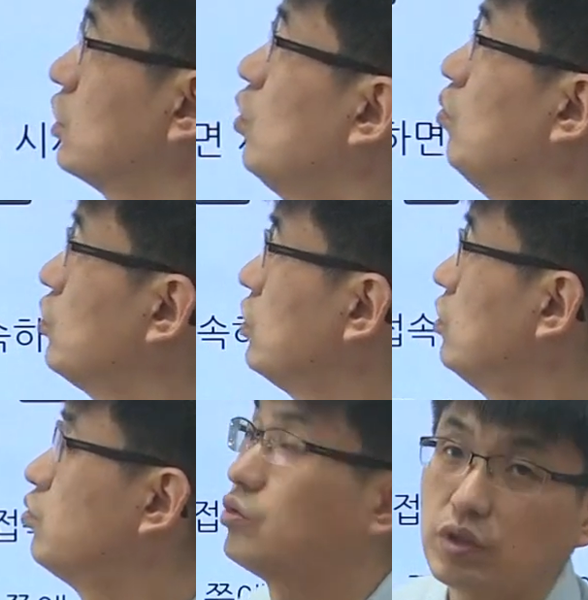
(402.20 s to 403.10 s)
시험
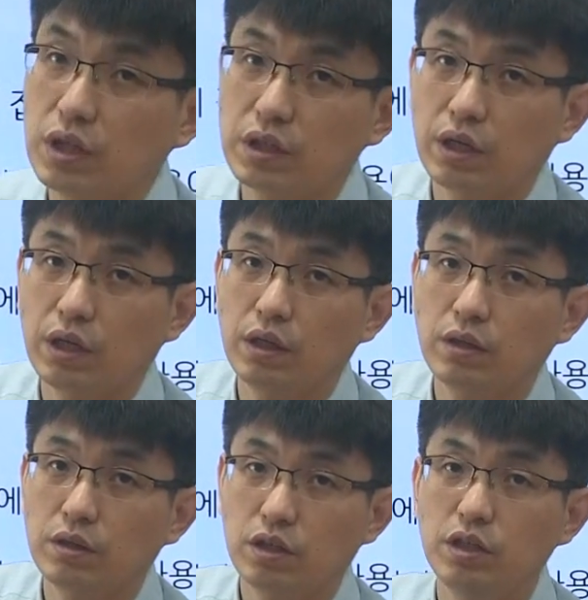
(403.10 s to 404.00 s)
보시는 분들한테
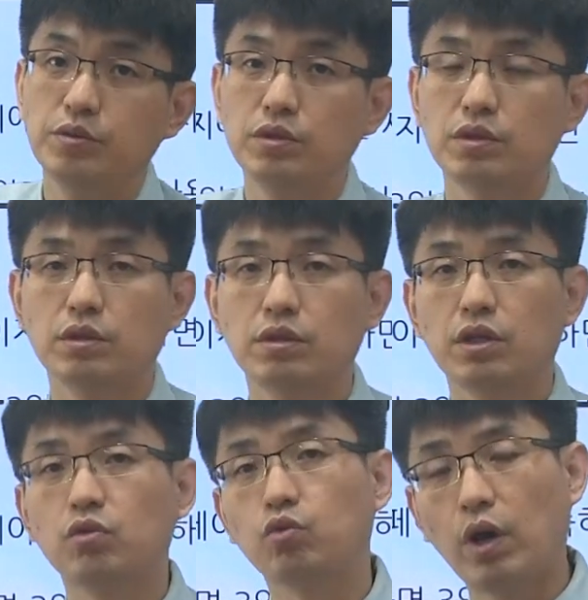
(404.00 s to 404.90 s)
이 팁을 드리는데
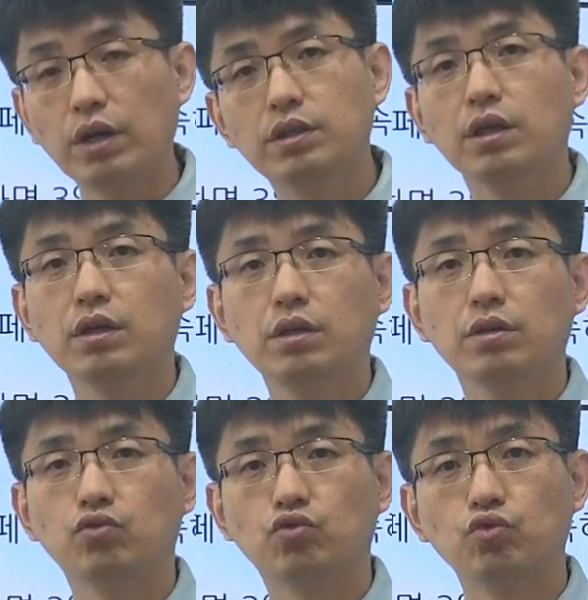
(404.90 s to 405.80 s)
이거
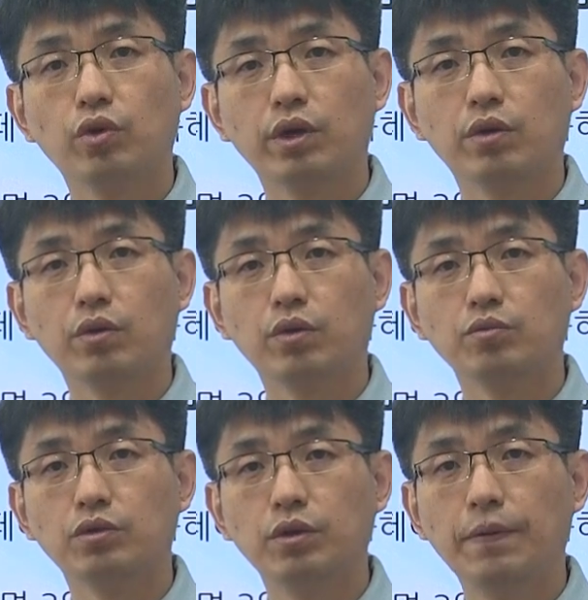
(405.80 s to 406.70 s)
굉장히 중요해요,
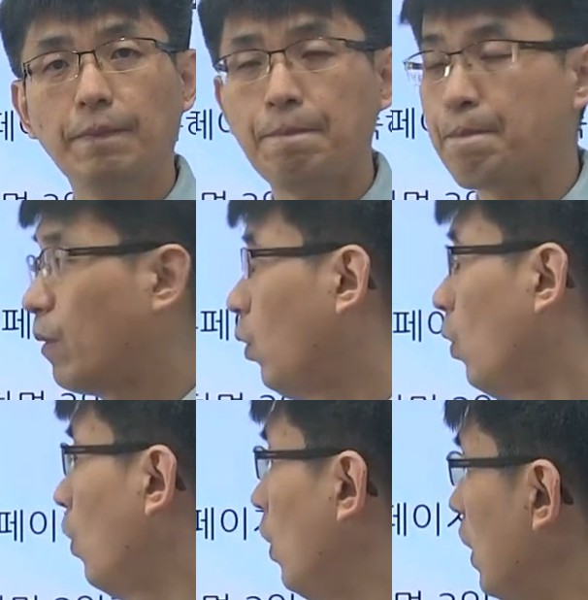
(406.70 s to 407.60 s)
여러분들.
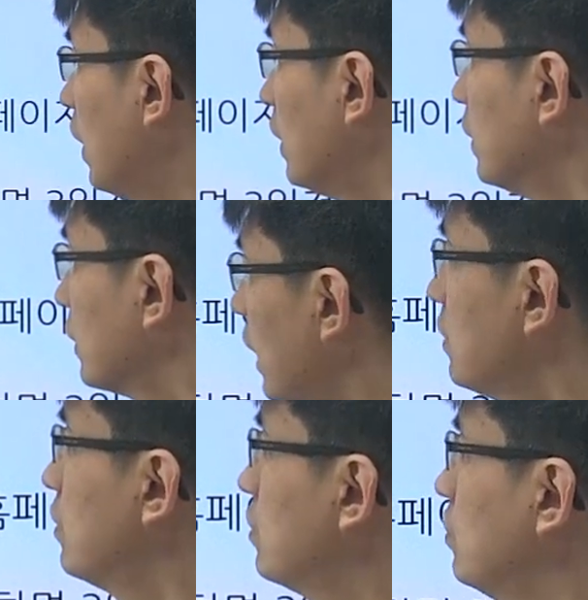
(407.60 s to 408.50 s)

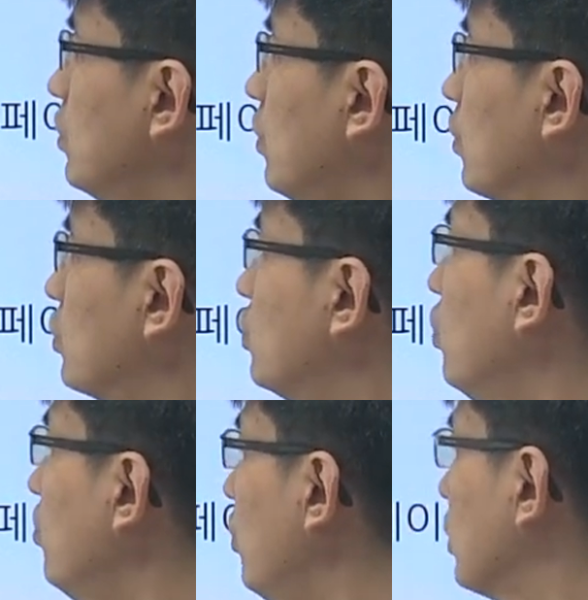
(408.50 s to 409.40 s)
테셋은요,
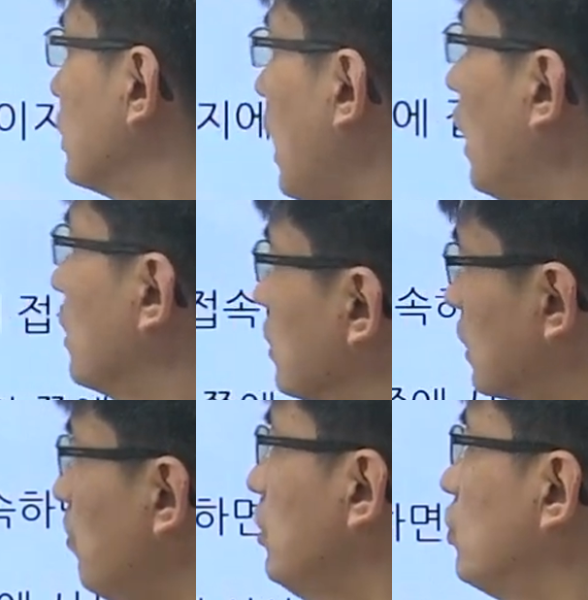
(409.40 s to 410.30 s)
시험 보기
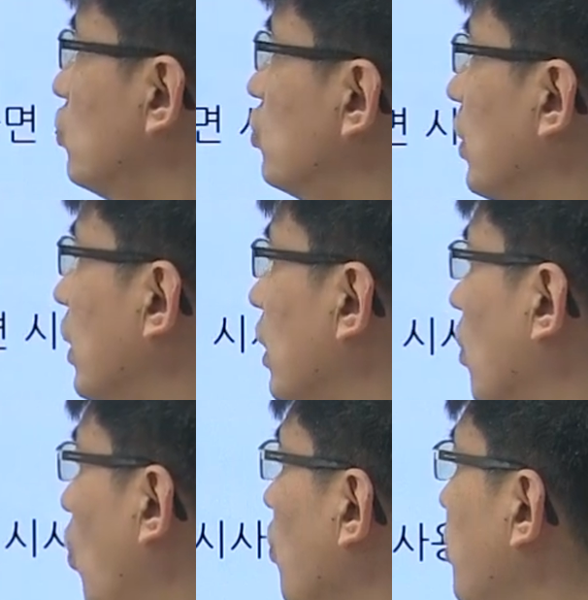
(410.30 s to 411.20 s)
3일
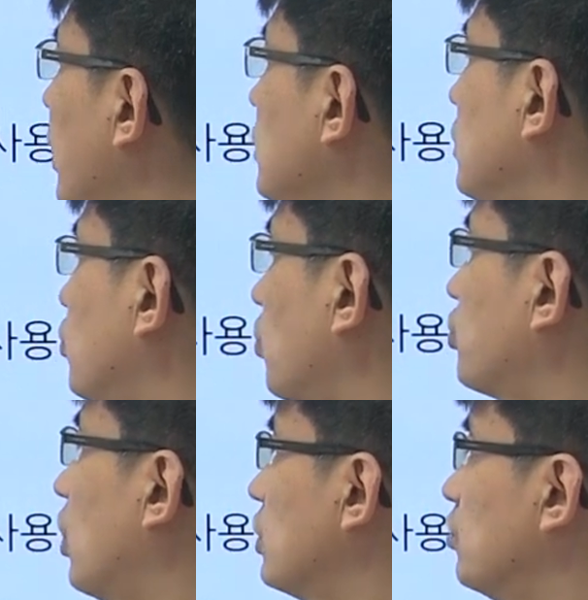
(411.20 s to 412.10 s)
전쯤에 홈페이지에
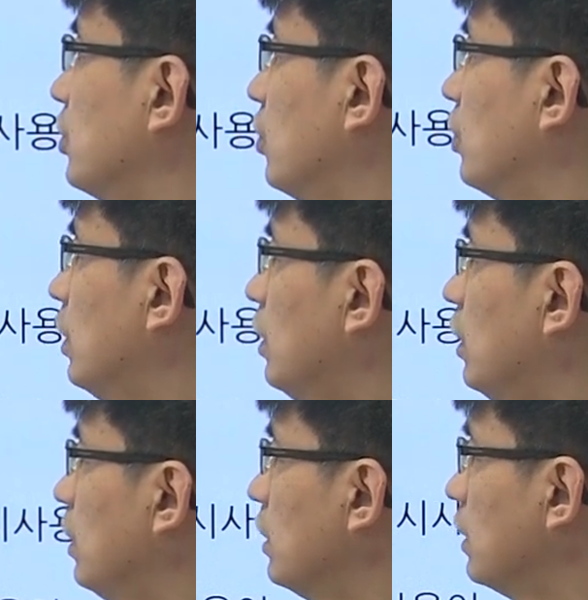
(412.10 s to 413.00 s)
접속하시면
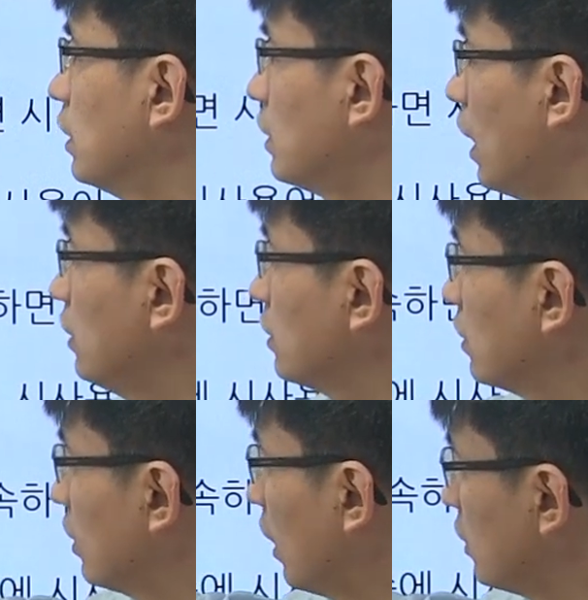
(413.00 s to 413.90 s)
한
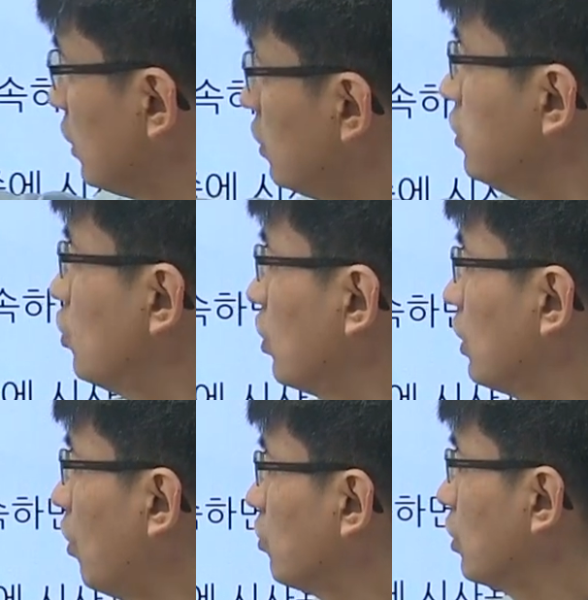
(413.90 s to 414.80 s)
이틀 전에
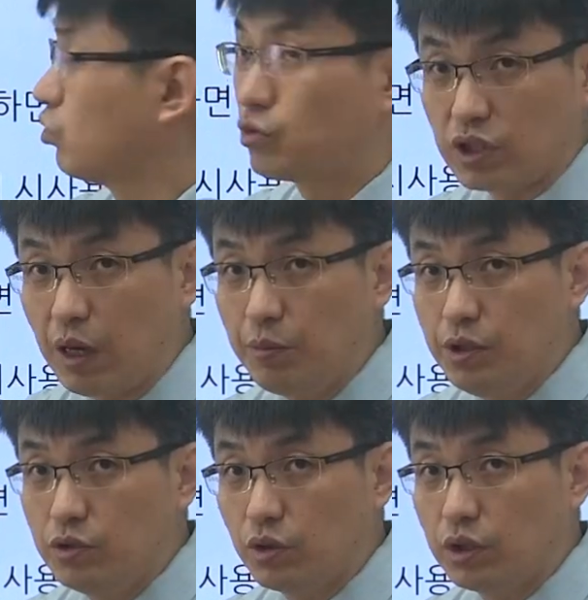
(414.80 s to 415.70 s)
나올 때도 있고
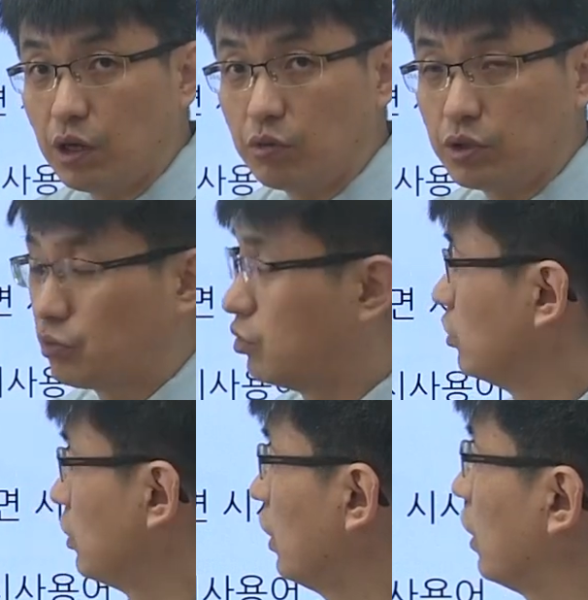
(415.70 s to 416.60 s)
3일 전에 나올 때도
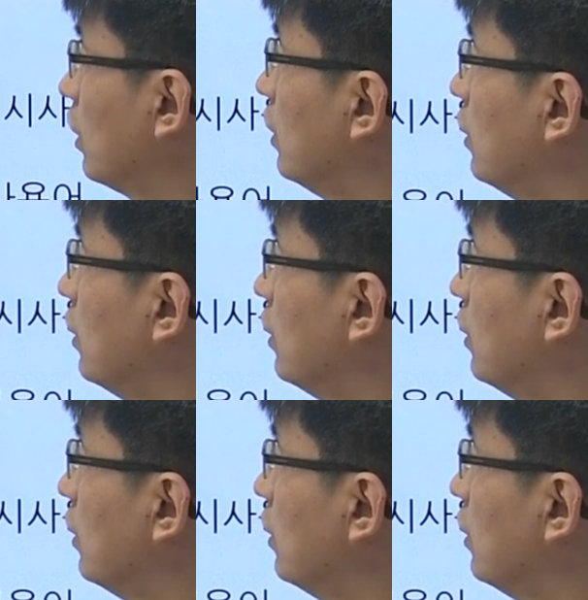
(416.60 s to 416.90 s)
있는데